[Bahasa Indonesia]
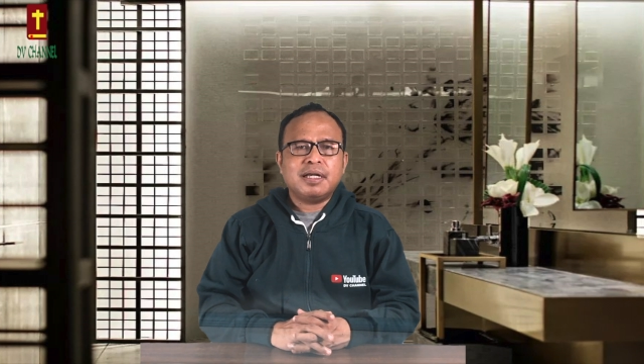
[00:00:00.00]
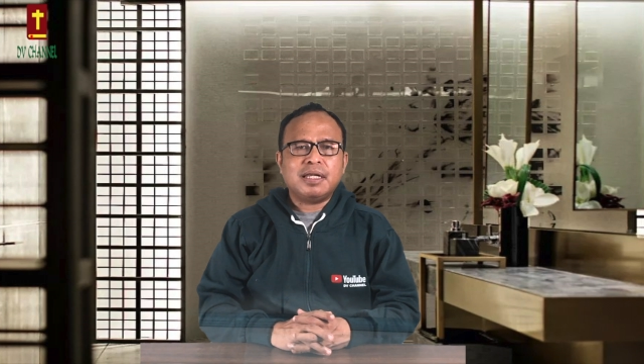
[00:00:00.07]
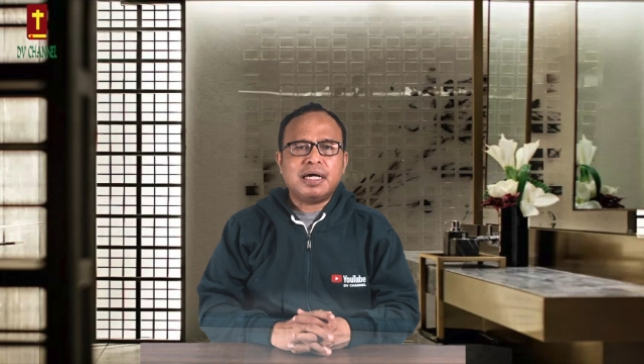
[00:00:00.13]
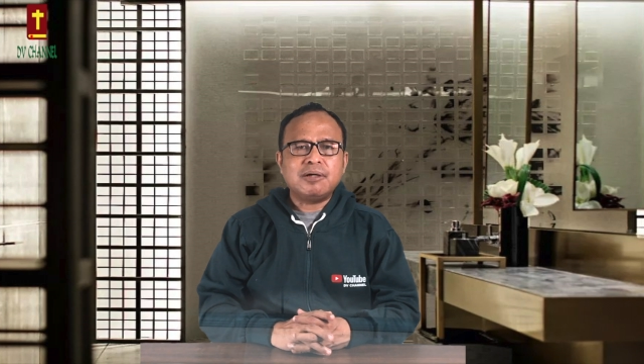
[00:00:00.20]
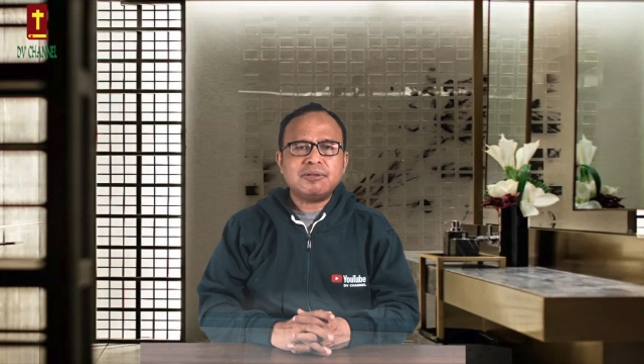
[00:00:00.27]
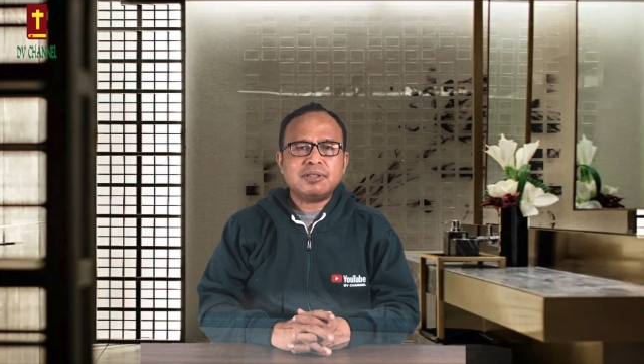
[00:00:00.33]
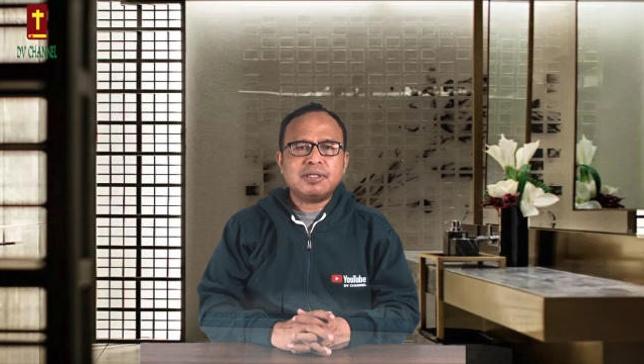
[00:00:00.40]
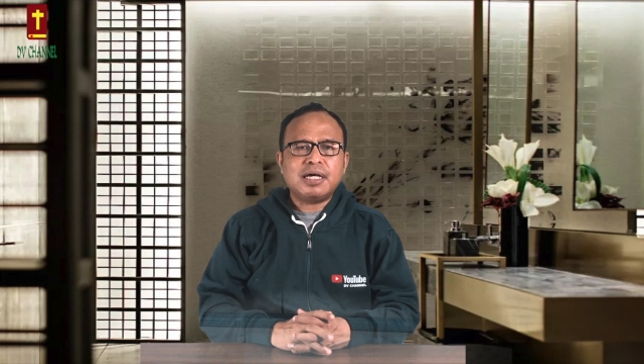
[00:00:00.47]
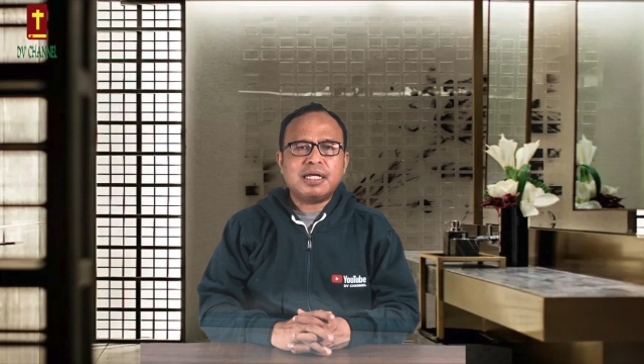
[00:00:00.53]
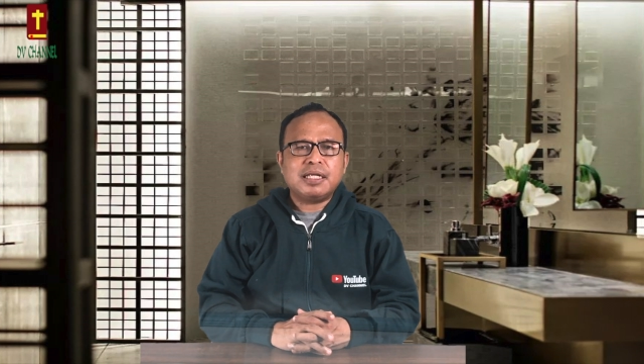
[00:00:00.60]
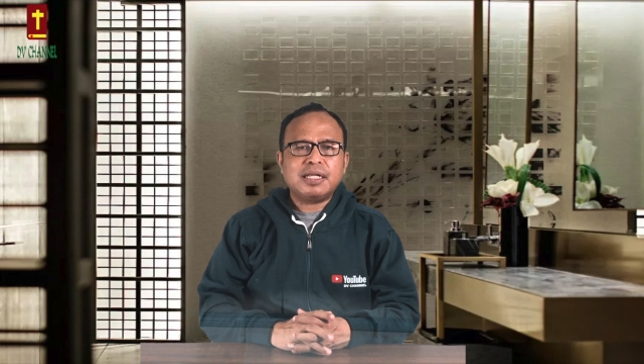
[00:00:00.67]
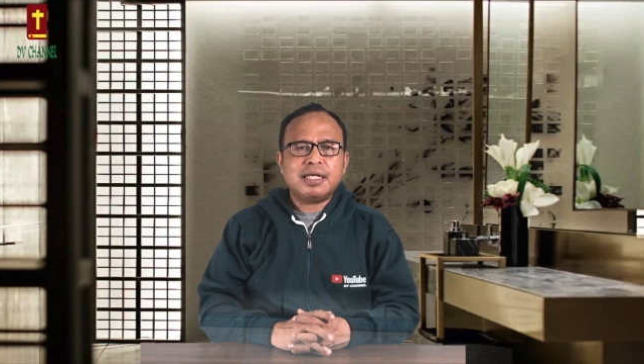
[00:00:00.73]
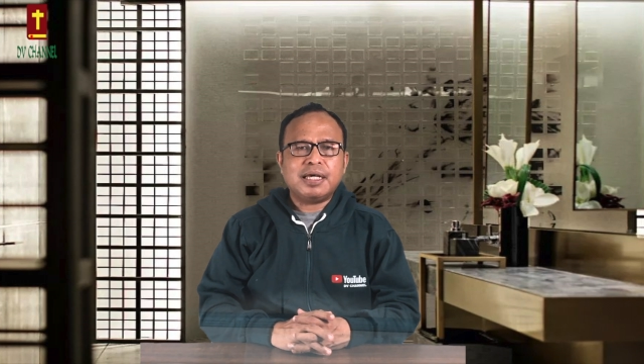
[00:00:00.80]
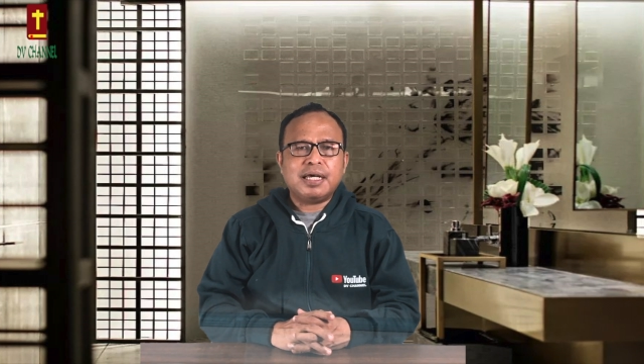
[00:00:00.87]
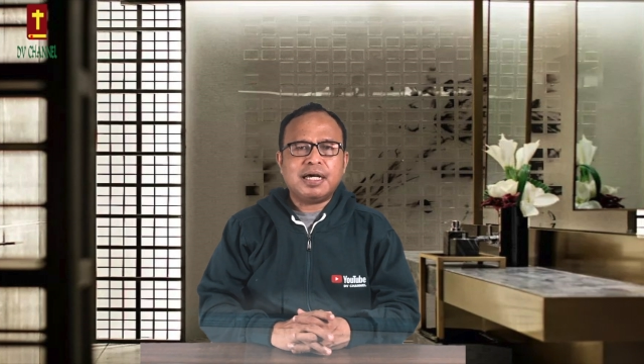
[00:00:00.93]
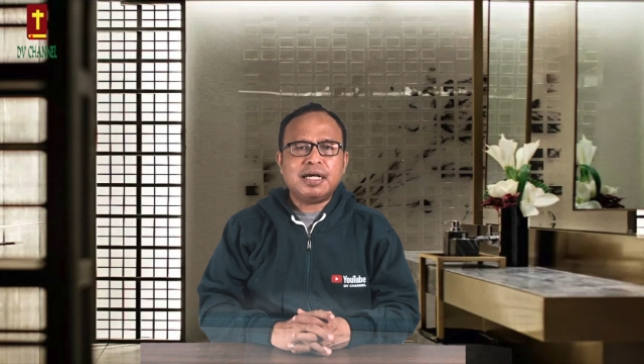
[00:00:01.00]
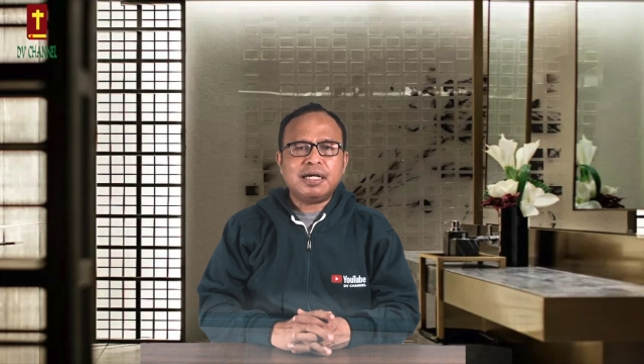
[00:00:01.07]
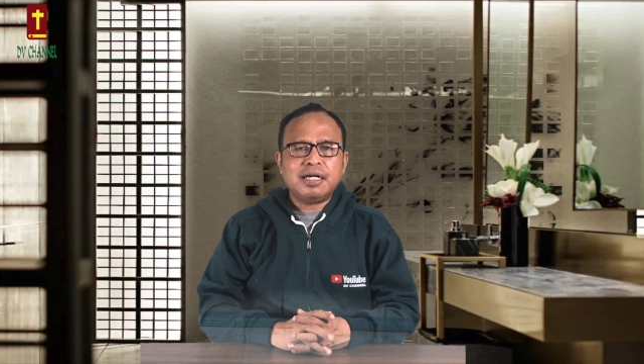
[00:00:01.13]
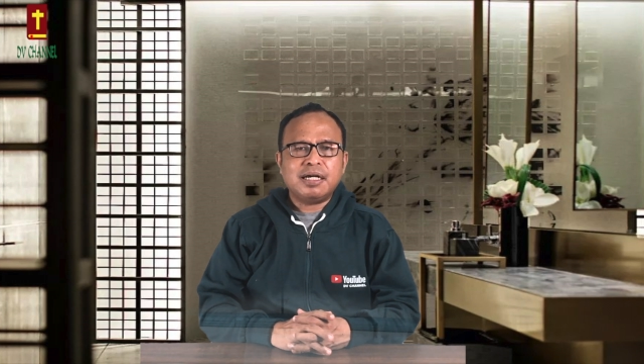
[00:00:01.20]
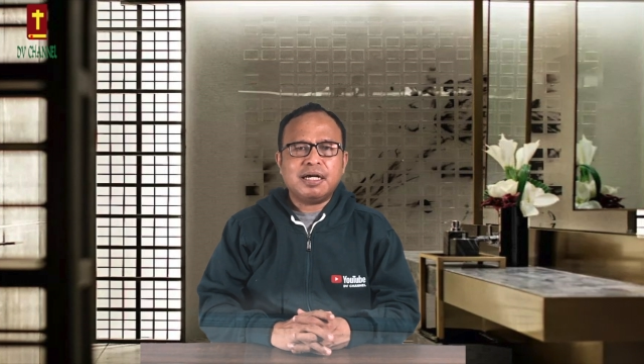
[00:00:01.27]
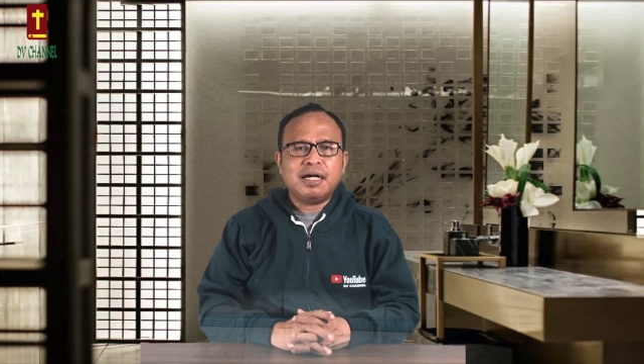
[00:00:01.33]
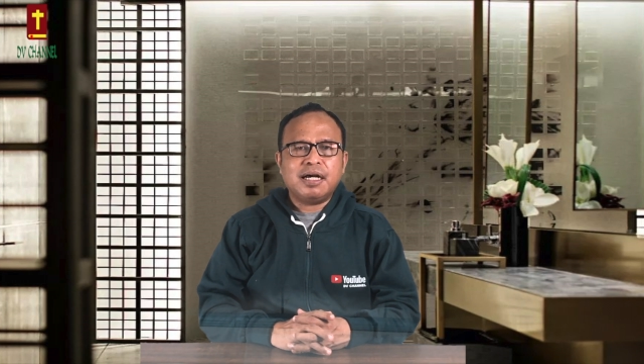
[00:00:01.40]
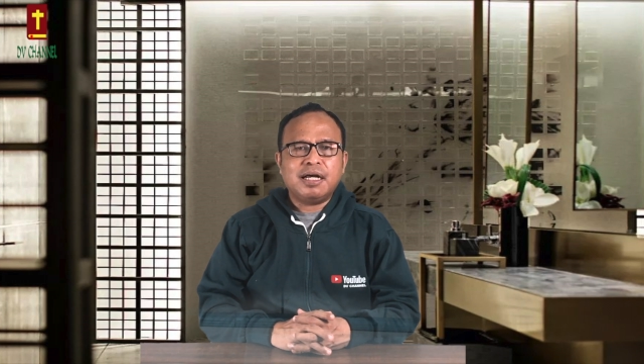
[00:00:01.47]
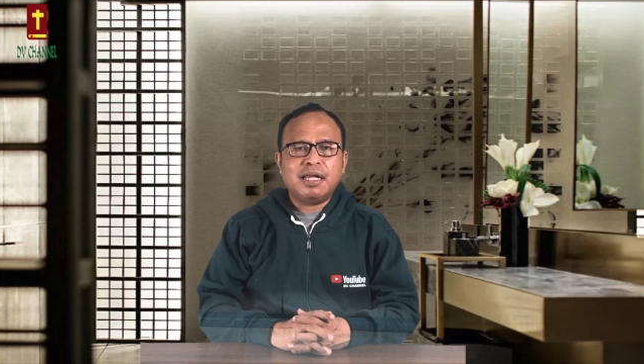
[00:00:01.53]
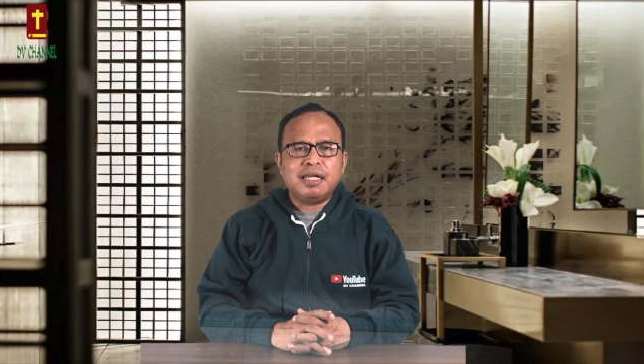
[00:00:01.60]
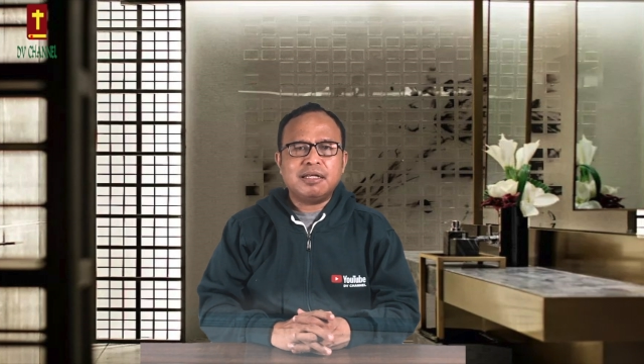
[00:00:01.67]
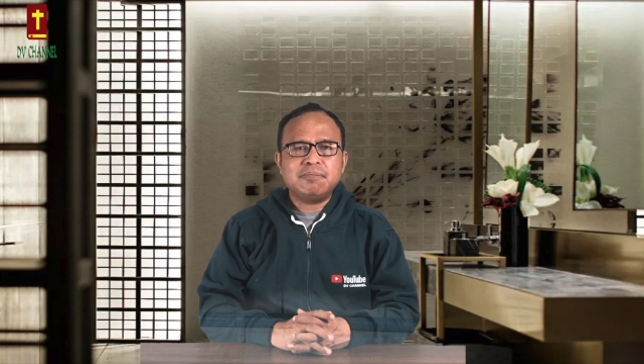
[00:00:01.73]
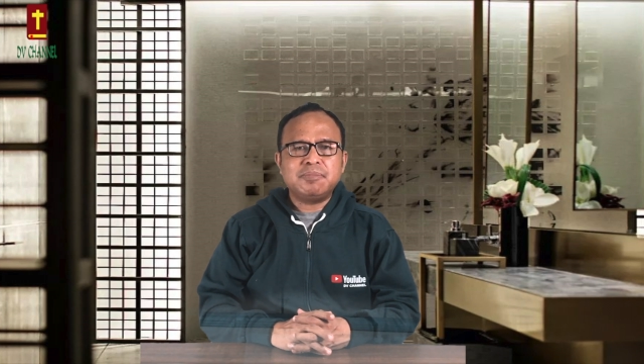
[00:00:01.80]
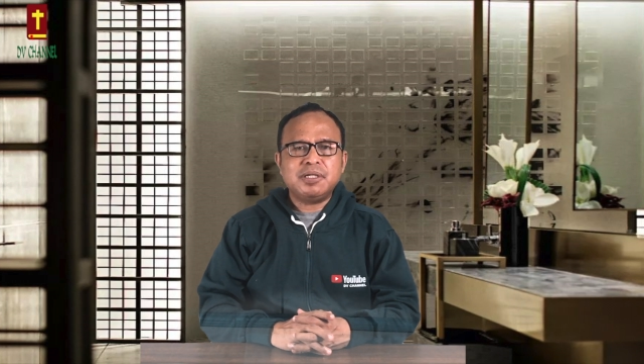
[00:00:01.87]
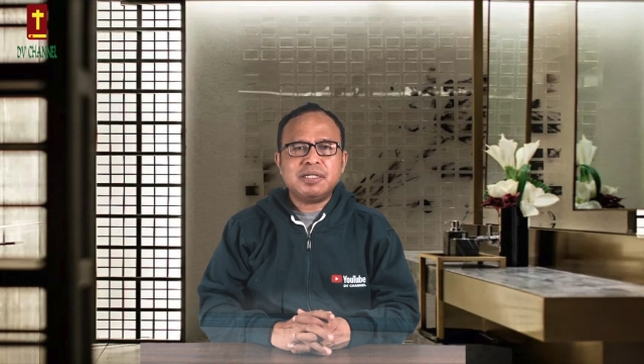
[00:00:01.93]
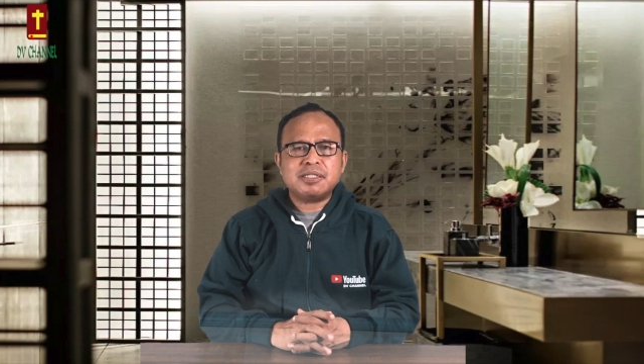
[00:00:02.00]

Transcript: Laut Galilea lebih